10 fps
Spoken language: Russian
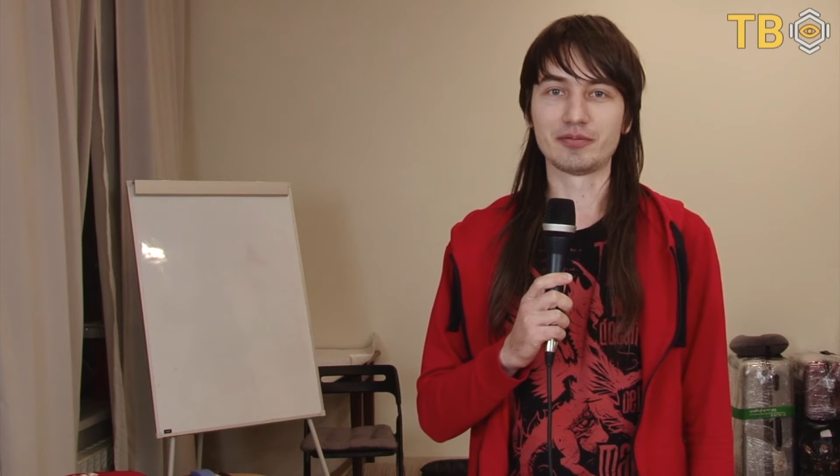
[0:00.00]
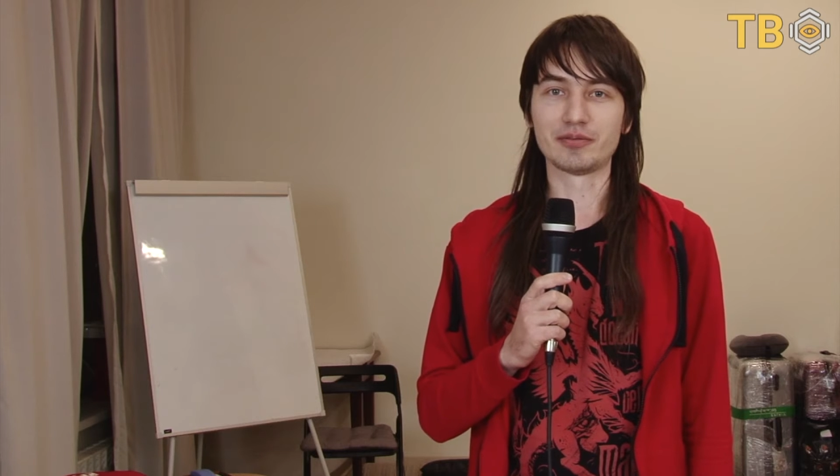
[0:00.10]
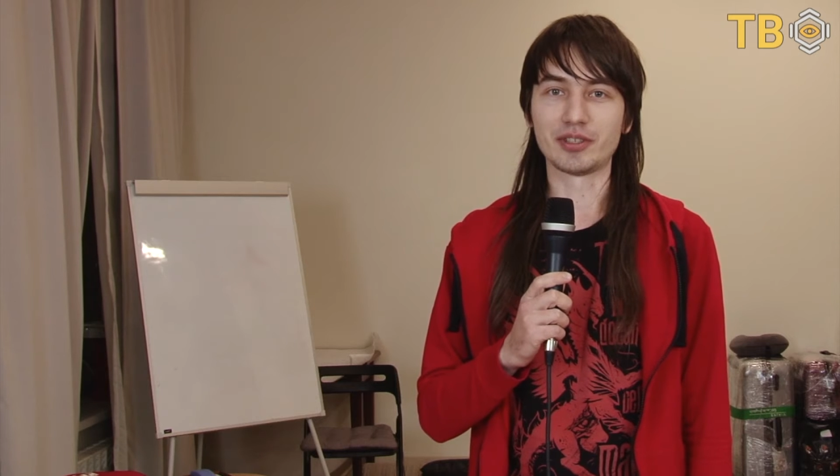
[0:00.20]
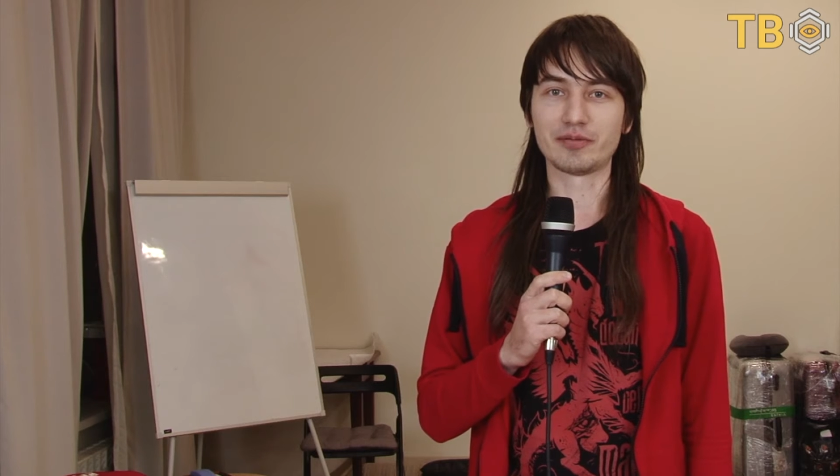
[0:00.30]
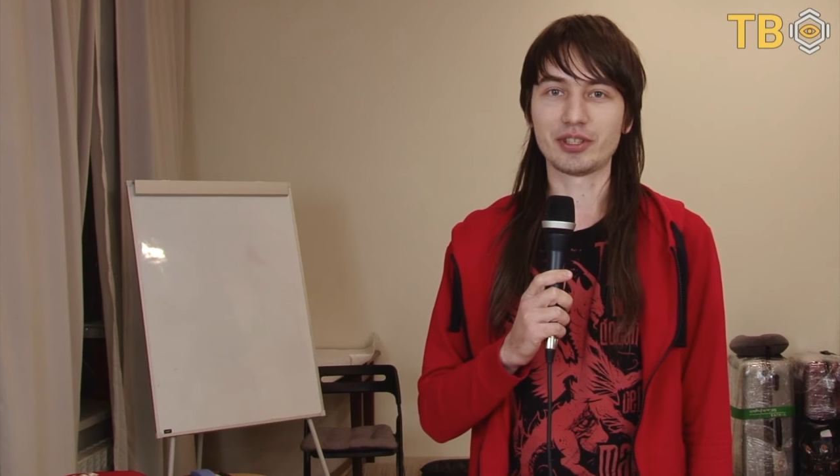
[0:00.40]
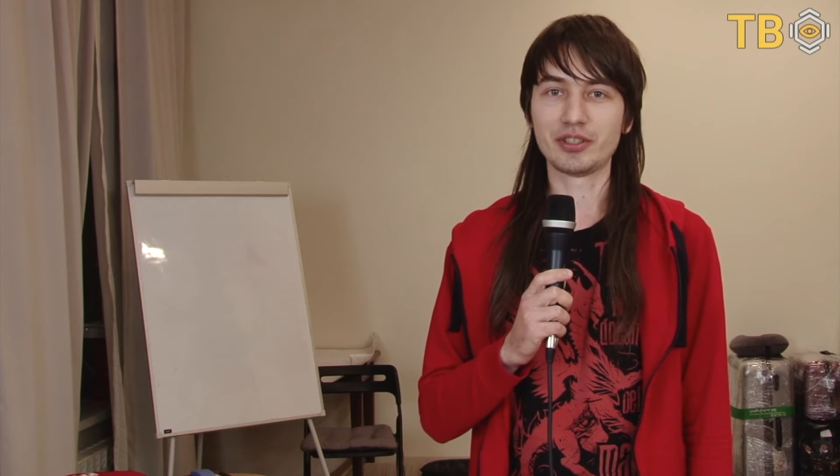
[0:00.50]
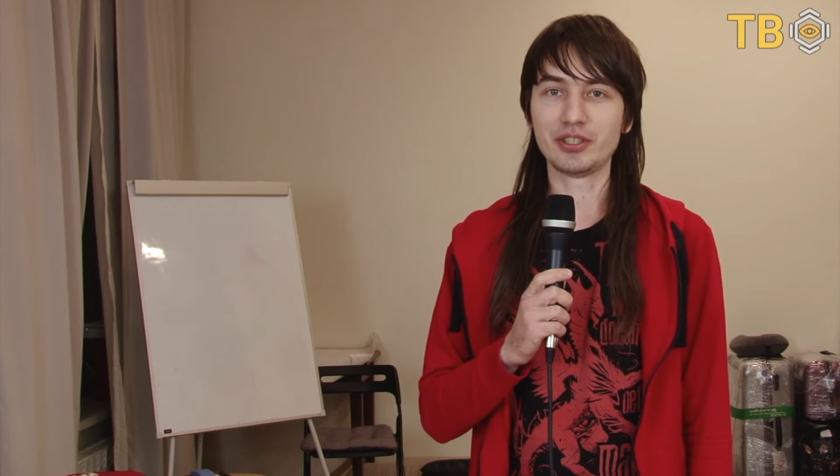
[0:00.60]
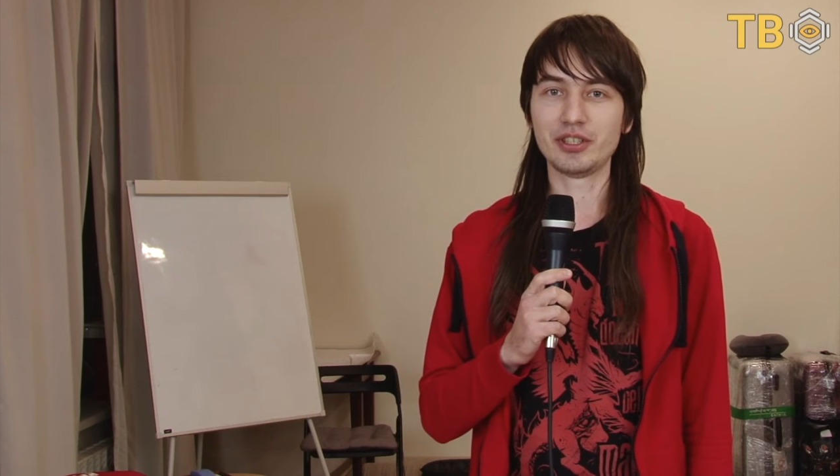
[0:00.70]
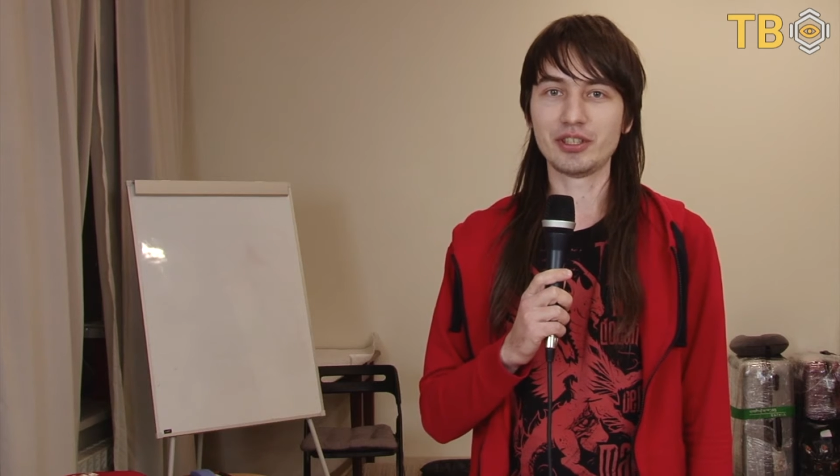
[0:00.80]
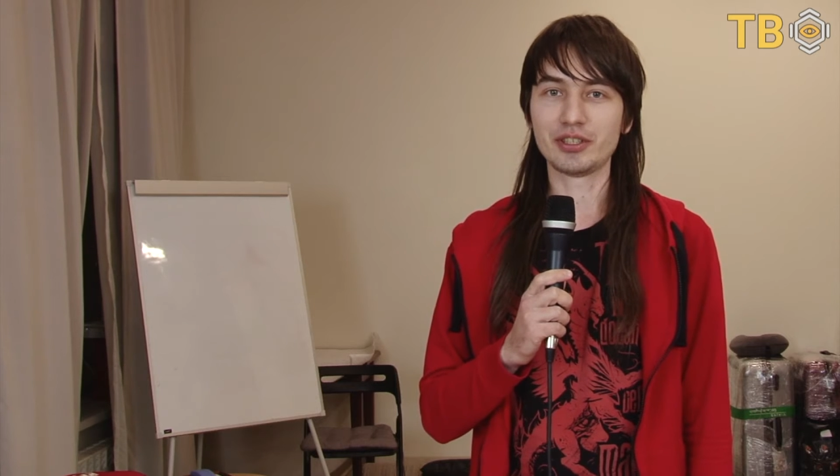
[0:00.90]
на
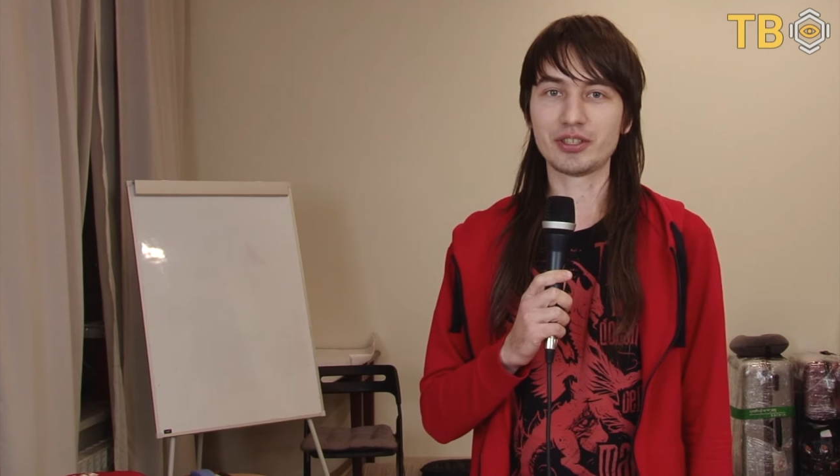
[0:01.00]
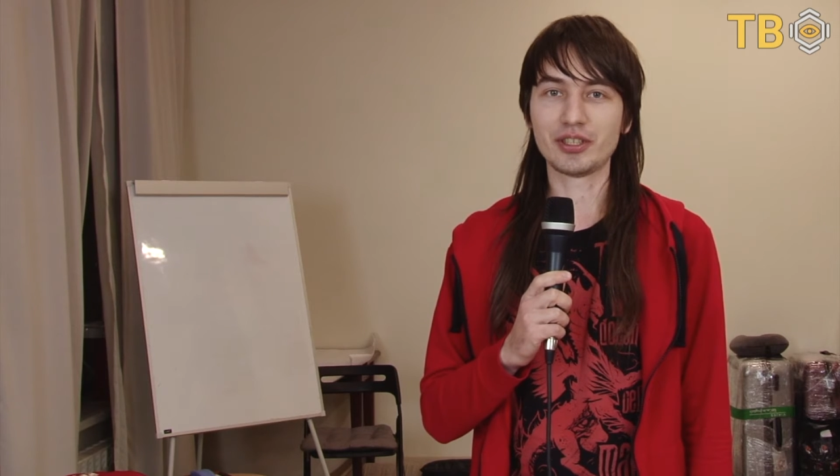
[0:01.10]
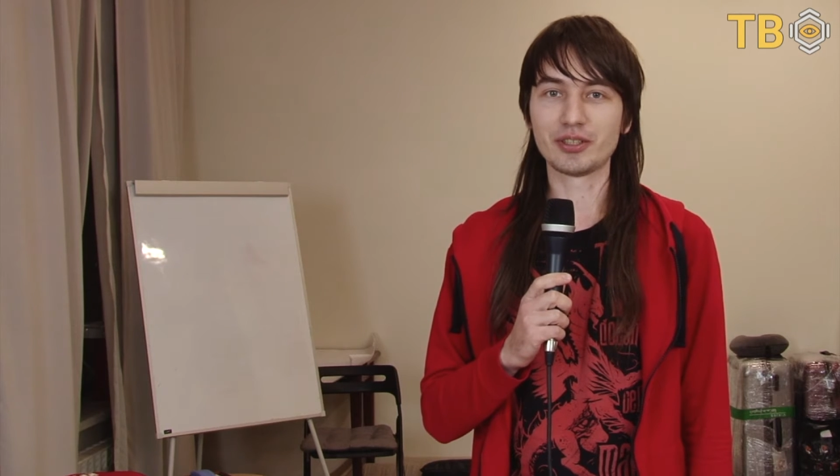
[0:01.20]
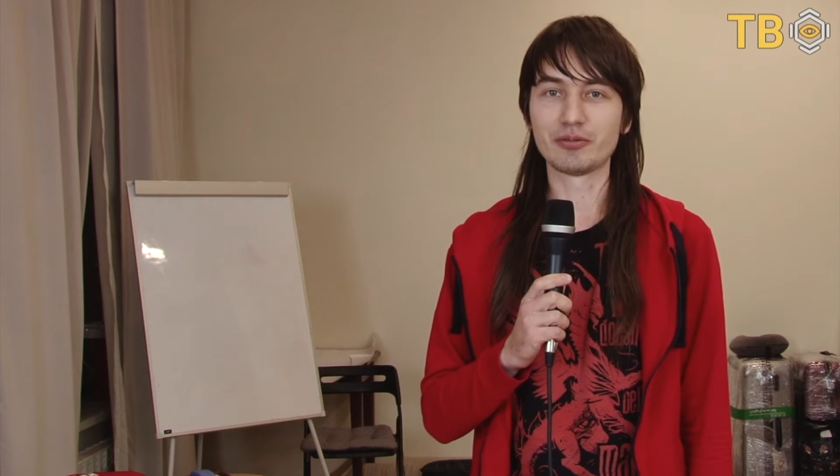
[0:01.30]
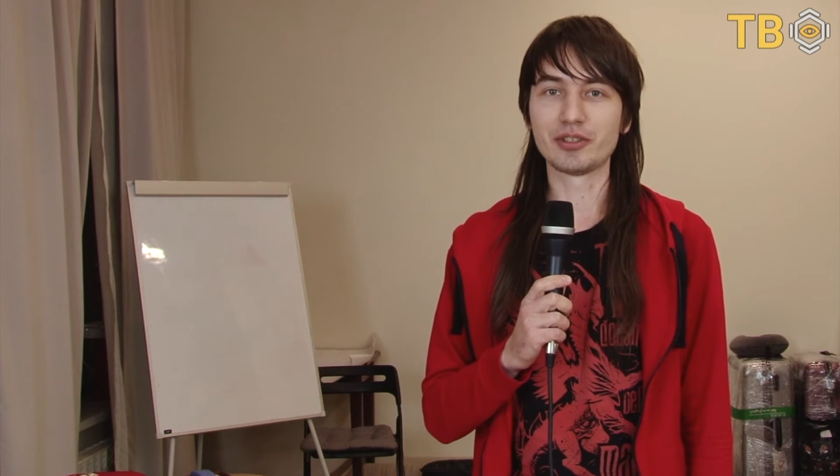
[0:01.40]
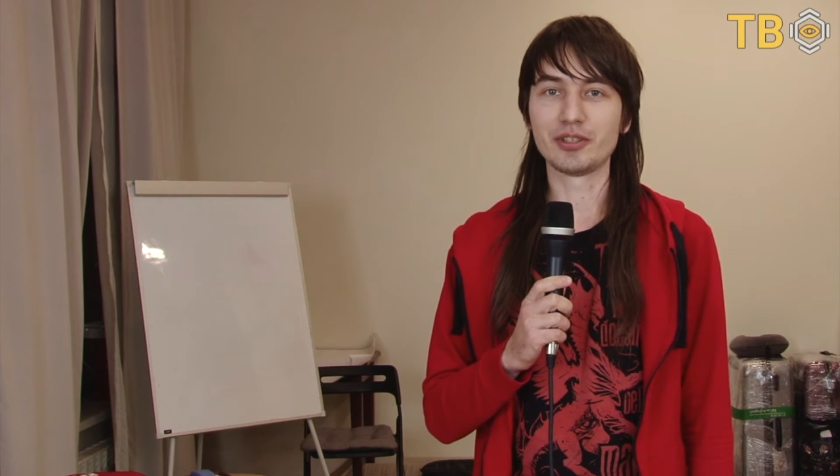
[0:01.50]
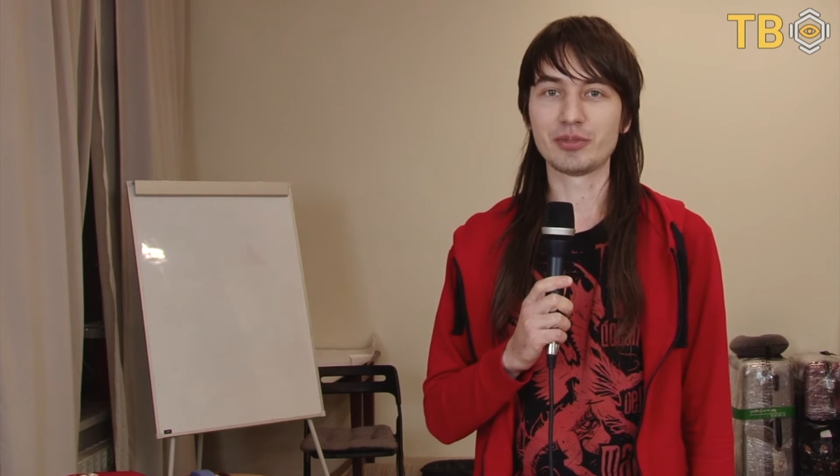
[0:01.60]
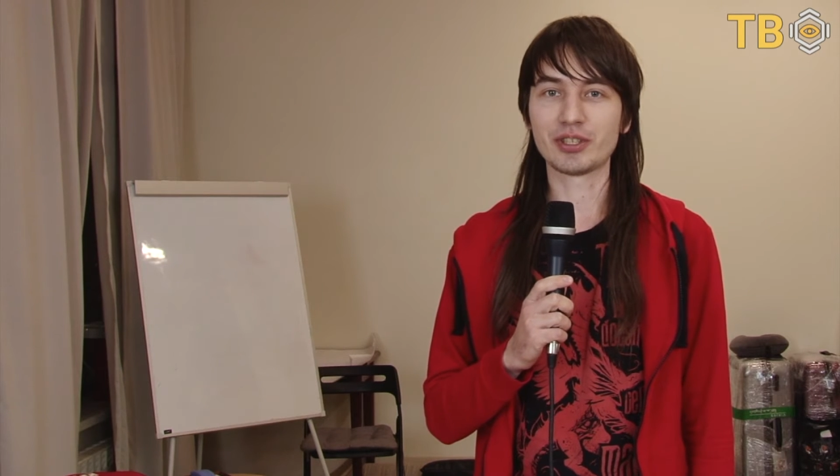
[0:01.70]
фронтире исследований